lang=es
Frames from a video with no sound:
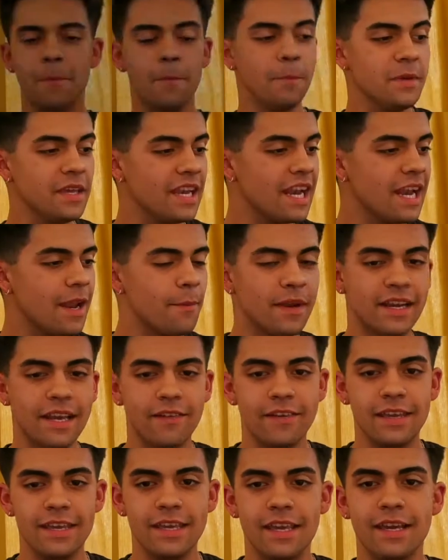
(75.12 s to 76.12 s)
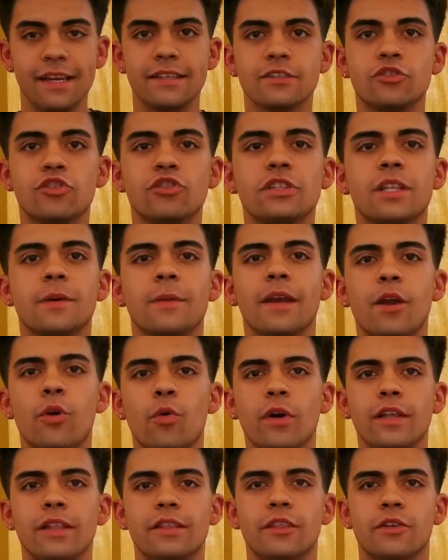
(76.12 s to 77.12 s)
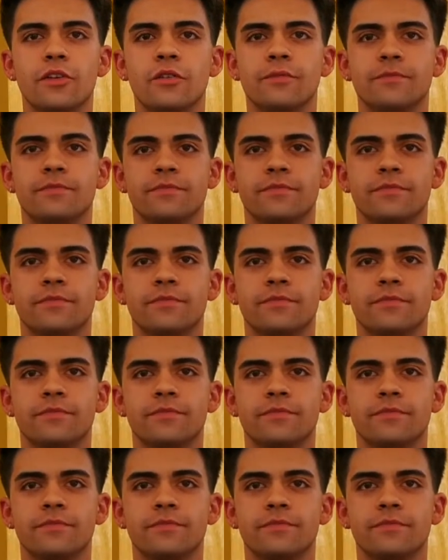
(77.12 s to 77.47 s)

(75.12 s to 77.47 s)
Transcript: Miren la maravilla donde me encuentro.